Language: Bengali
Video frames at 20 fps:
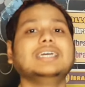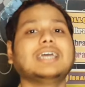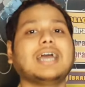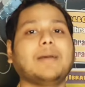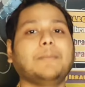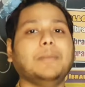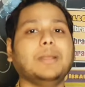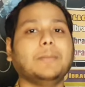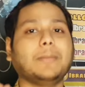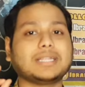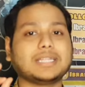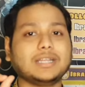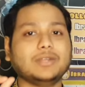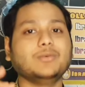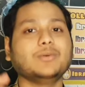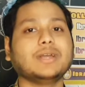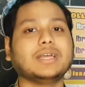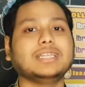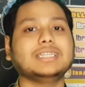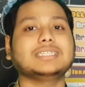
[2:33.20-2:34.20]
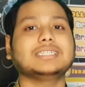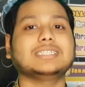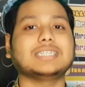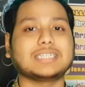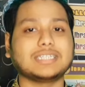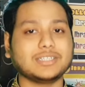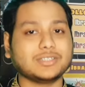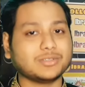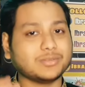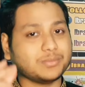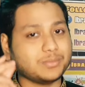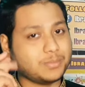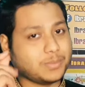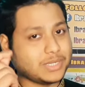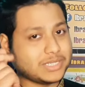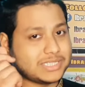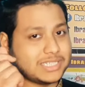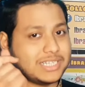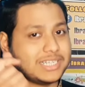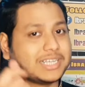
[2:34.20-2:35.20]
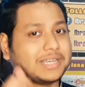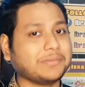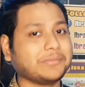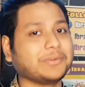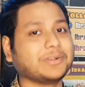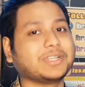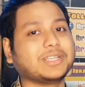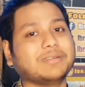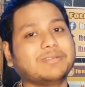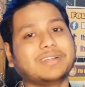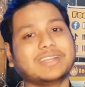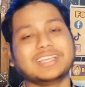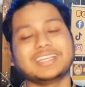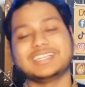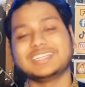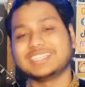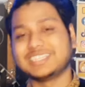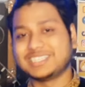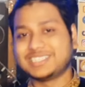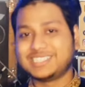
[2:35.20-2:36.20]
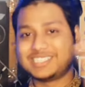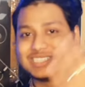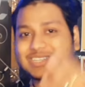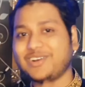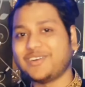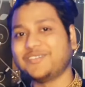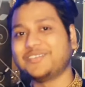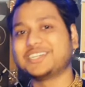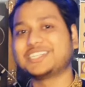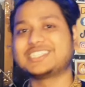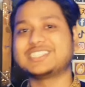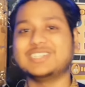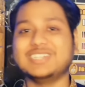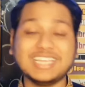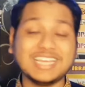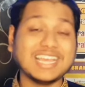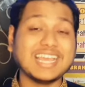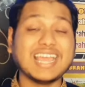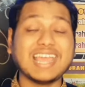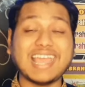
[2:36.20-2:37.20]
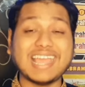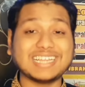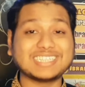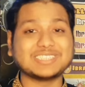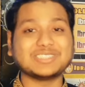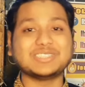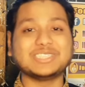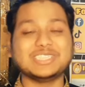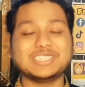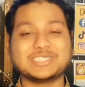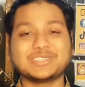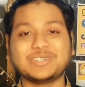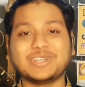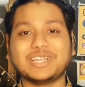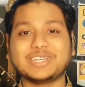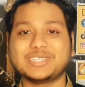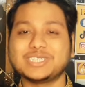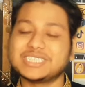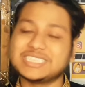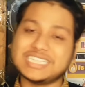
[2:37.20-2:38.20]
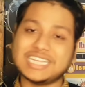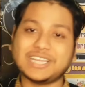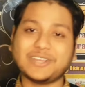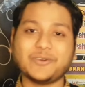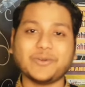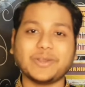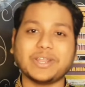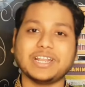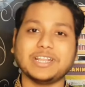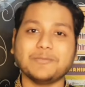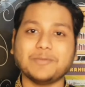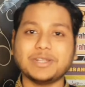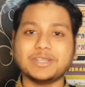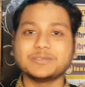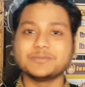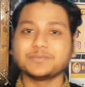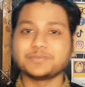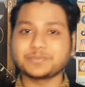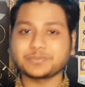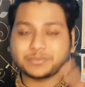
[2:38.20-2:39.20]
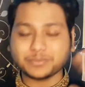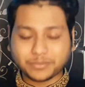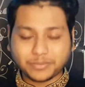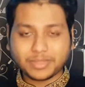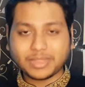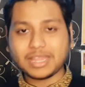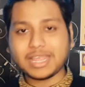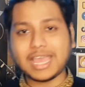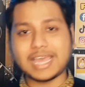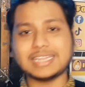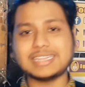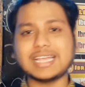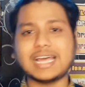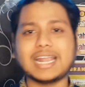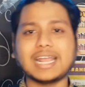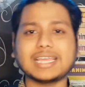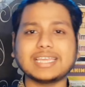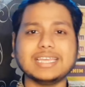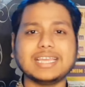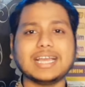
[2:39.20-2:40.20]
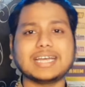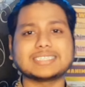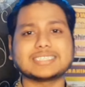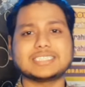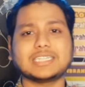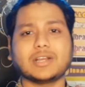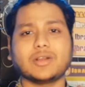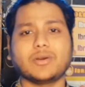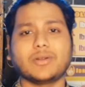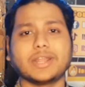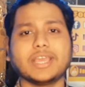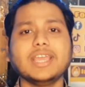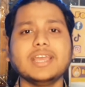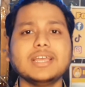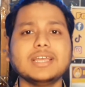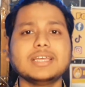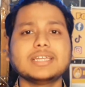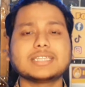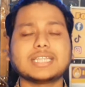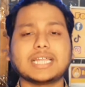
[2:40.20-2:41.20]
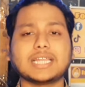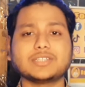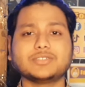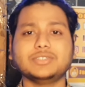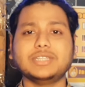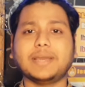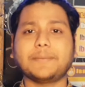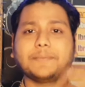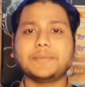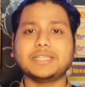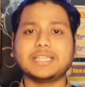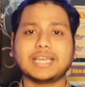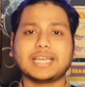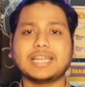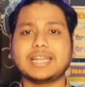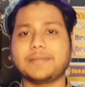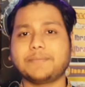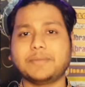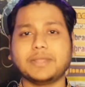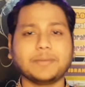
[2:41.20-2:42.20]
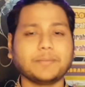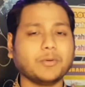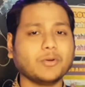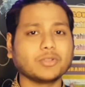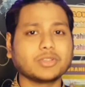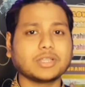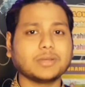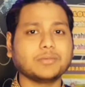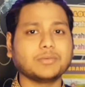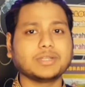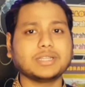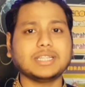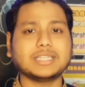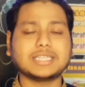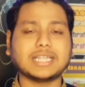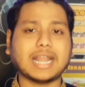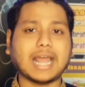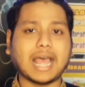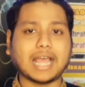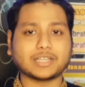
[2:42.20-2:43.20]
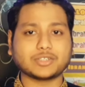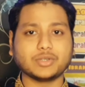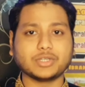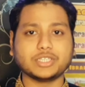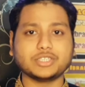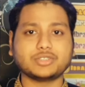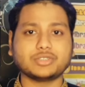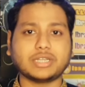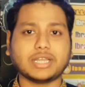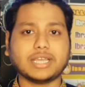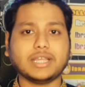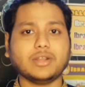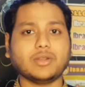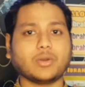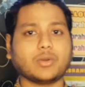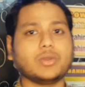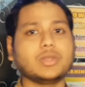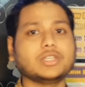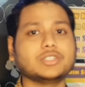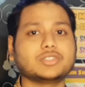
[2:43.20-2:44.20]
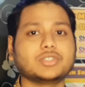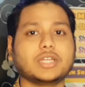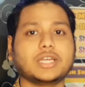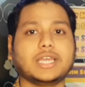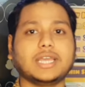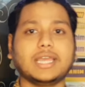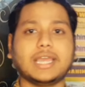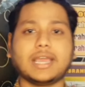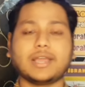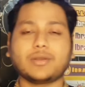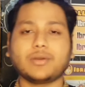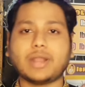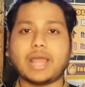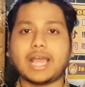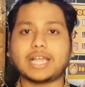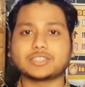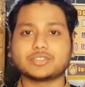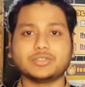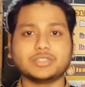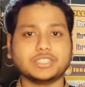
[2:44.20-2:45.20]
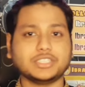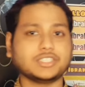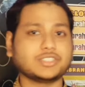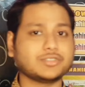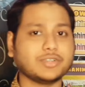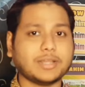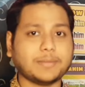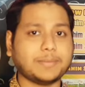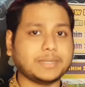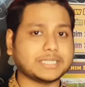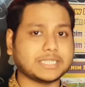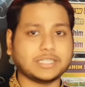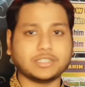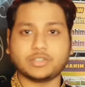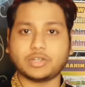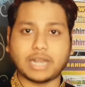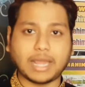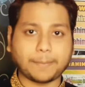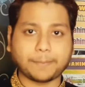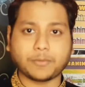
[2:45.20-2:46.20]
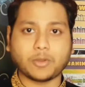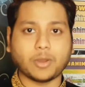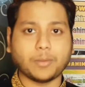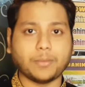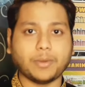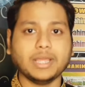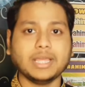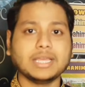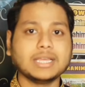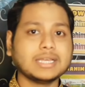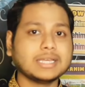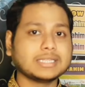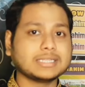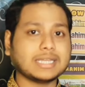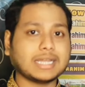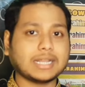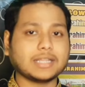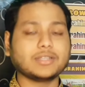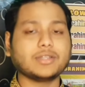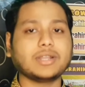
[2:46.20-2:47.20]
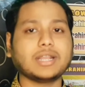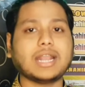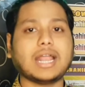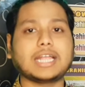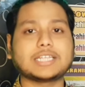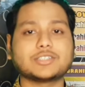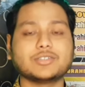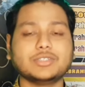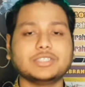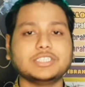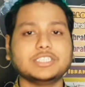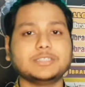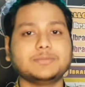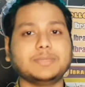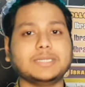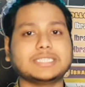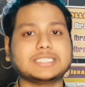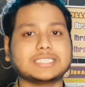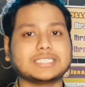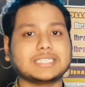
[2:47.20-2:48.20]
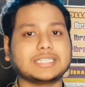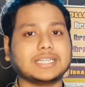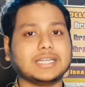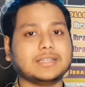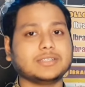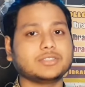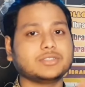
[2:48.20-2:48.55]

আপনার মাথায় ঢুকাই দিতে যাতে একটু বেশি ইনকাম করতে পারে সো অবশ্যই এইসব জিনিসগুলো একটু চেক করে নিবে হ্যাঁ তারা কি কাজটা করে তারা যদি আপনি দেখেন আপনি ভন্তা মন্তা তারা আসল কিছু রাখে নকল কিছু রাখে এখন আসল জিনিসগুলো বেচা হয়তো লাভ কম হয় তারা ধরেন আসল জিনিস বেচা তারা